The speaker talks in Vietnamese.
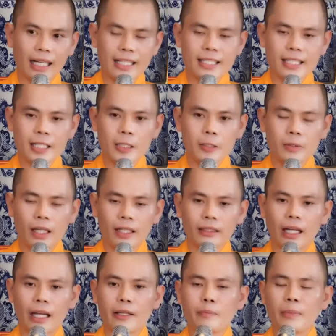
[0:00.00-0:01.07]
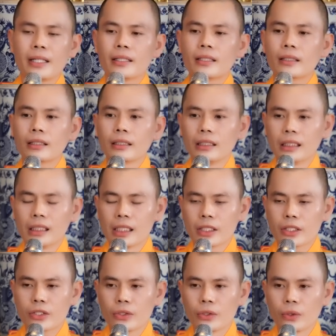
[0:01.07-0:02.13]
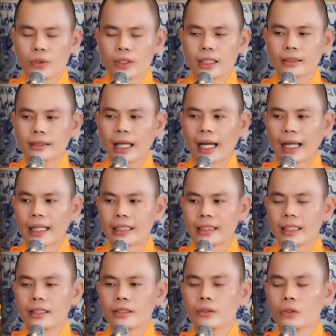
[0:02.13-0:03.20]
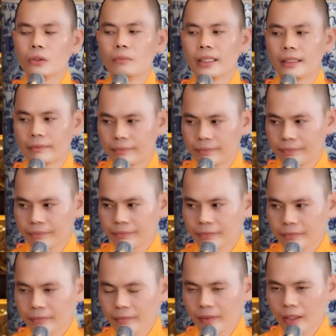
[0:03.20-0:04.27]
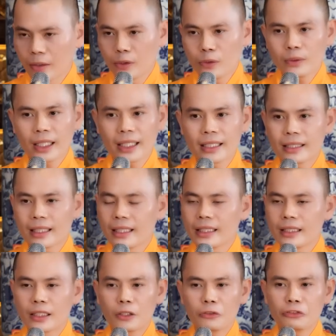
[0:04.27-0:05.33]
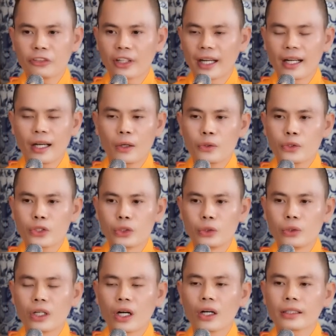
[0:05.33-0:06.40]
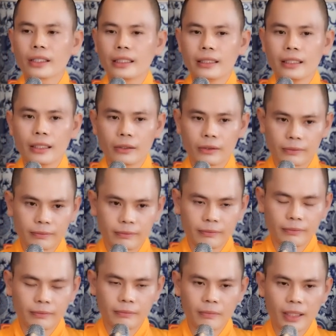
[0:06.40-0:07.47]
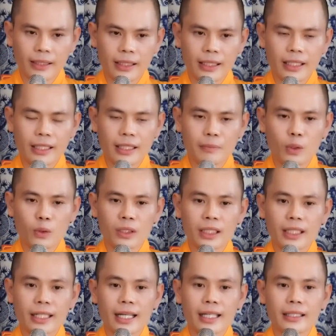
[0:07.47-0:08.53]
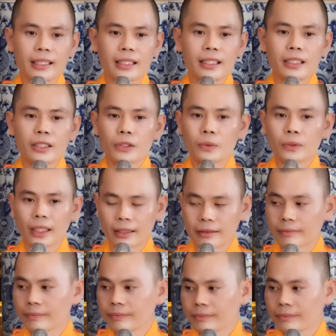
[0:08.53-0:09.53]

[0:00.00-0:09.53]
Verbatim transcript: Tại sao? Tại mình tự chủ được tài chính của mình. Lúc này tiền không phải là ông chủ khó tính đâu, mà tiền là một người đầy tớ trung thành.